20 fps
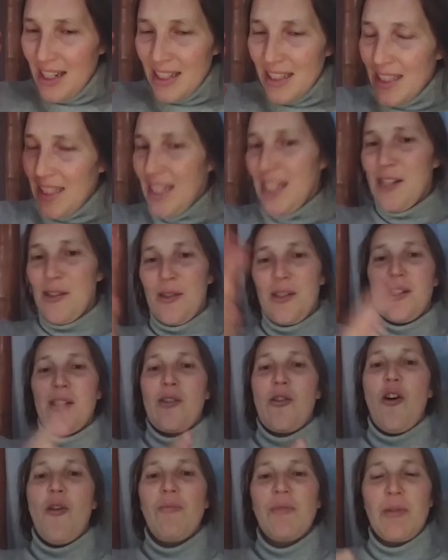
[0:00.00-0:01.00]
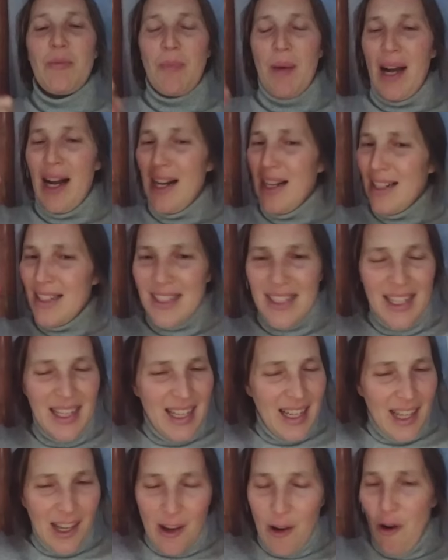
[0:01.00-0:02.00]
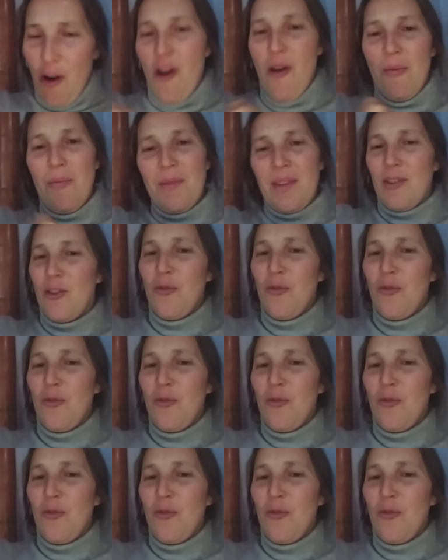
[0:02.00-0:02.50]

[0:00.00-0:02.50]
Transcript: Jesus kommt bald, komm,